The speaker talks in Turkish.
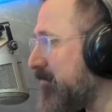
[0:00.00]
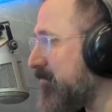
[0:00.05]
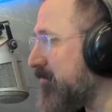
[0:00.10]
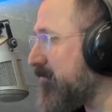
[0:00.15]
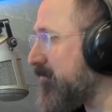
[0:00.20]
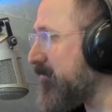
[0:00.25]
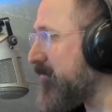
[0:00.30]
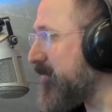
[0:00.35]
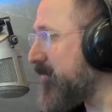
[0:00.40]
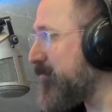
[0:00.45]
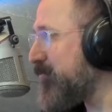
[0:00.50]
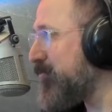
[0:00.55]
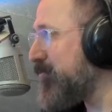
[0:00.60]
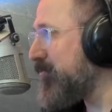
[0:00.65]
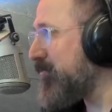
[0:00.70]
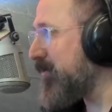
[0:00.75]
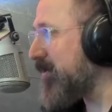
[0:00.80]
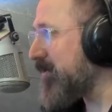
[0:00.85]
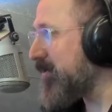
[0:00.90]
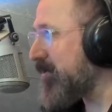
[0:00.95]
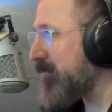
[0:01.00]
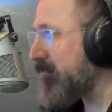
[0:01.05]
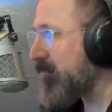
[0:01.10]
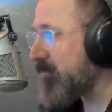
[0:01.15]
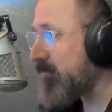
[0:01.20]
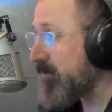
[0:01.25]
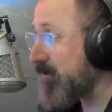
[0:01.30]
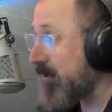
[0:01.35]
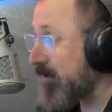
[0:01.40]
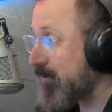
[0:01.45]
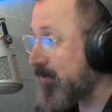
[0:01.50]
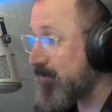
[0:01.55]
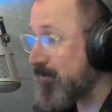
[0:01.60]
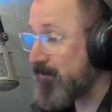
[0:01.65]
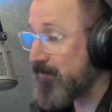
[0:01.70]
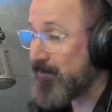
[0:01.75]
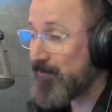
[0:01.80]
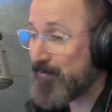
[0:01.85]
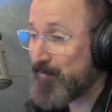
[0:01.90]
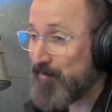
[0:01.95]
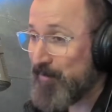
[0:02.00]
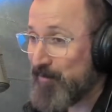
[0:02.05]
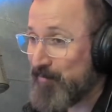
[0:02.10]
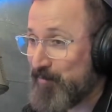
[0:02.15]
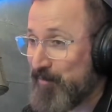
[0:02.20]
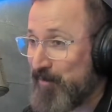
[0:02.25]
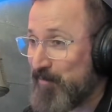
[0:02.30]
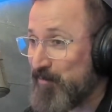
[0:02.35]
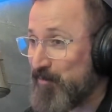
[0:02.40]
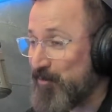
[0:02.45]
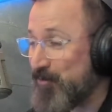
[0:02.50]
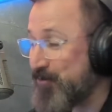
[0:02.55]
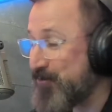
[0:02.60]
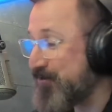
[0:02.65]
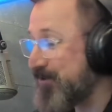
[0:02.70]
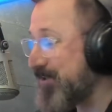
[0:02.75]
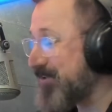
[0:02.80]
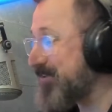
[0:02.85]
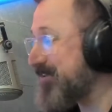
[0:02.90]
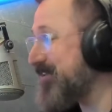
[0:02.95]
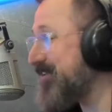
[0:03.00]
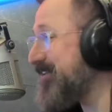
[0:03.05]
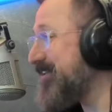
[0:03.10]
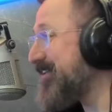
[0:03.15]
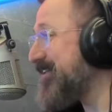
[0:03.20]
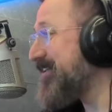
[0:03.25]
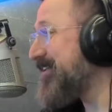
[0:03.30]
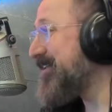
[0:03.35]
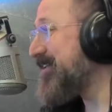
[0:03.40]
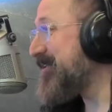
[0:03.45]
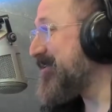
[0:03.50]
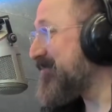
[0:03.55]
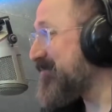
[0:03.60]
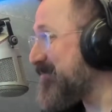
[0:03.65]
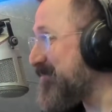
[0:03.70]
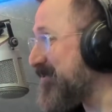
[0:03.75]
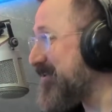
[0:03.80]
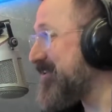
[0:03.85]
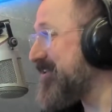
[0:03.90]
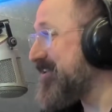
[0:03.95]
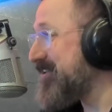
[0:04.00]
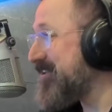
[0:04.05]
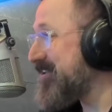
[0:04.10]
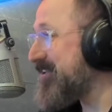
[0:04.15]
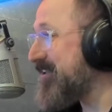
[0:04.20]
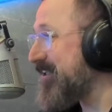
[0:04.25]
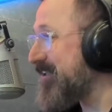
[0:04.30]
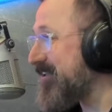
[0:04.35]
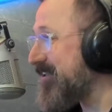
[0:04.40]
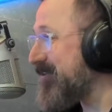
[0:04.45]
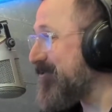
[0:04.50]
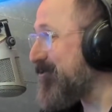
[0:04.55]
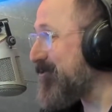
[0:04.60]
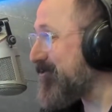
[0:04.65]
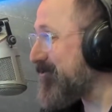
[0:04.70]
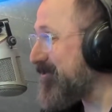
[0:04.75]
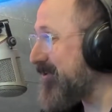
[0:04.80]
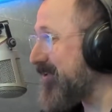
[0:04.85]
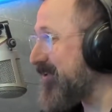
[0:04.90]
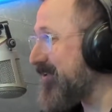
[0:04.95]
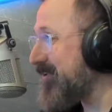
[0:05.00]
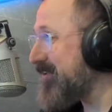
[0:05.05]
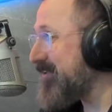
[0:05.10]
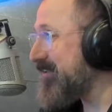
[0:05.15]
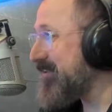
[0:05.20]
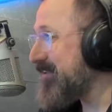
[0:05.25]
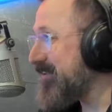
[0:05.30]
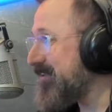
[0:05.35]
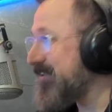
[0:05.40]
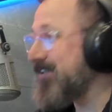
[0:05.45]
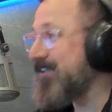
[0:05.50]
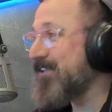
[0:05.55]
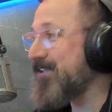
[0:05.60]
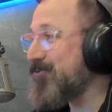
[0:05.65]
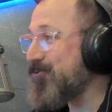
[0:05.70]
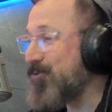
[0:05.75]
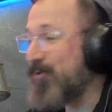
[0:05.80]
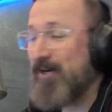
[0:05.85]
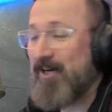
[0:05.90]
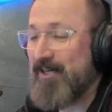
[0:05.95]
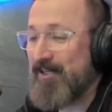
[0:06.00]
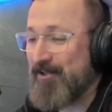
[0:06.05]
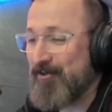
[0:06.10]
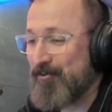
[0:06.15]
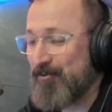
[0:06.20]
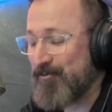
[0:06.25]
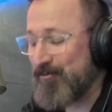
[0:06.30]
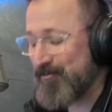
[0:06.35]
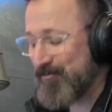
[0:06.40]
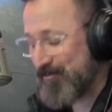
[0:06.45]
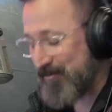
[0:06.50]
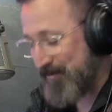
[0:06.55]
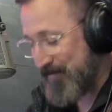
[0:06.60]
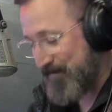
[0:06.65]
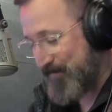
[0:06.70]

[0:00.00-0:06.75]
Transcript: virgül ya da nokta kısmet bilmiyoruz artık.'' bitirirken de nokta yine dua ile olur.